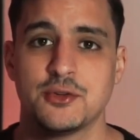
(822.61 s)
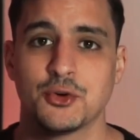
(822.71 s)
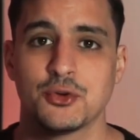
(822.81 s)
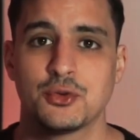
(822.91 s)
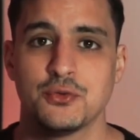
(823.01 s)
de
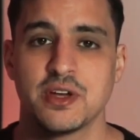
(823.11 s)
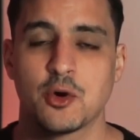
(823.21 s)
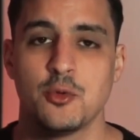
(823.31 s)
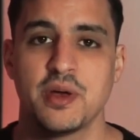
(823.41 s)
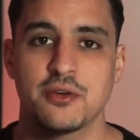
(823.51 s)
retrouver
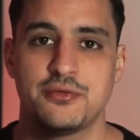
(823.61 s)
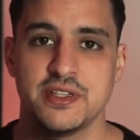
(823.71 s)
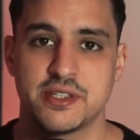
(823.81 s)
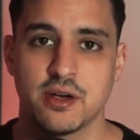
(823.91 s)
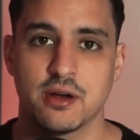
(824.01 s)
Robert
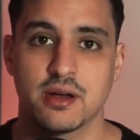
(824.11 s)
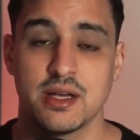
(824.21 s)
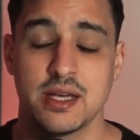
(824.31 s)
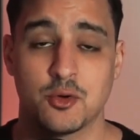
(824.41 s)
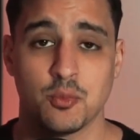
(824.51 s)
Fisher
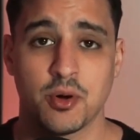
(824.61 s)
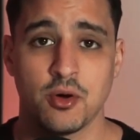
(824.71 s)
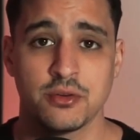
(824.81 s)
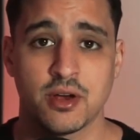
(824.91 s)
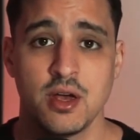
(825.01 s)
et
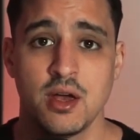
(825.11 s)
comprendre